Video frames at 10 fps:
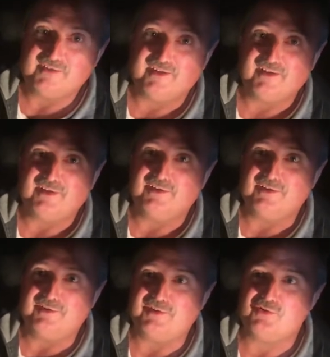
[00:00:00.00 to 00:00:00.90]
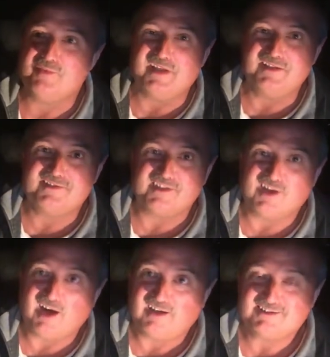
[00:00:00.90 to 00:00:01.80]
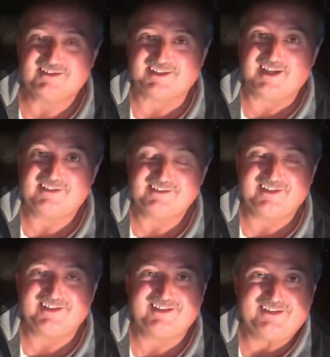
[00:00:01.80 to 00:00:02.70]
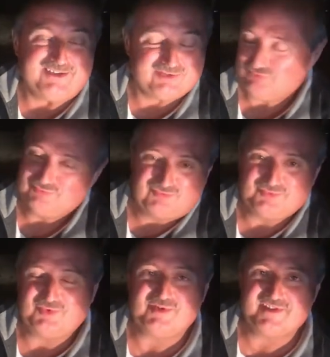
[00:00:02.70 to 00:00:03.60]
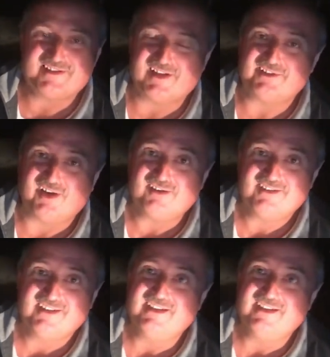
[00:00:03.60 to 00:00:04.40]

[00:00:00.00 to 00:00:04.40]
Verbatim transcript: Euh, c'est humide, c'est gras, c'est sale, c'est ça le train.